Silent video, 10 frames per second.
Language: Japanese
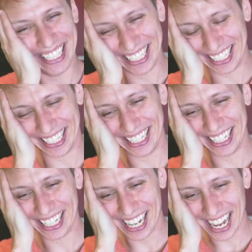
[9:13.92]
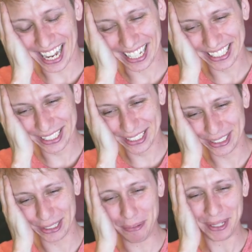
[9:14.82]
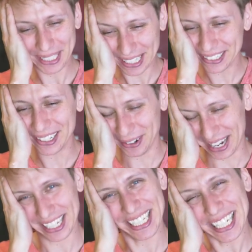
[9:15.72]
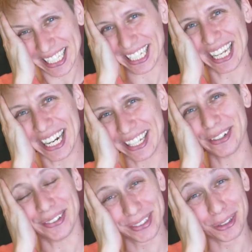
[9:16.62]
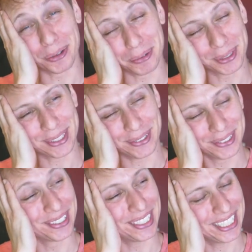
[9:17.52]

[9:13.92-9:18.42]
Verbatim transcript: ねえ爪切るのは家でやれよと思った本当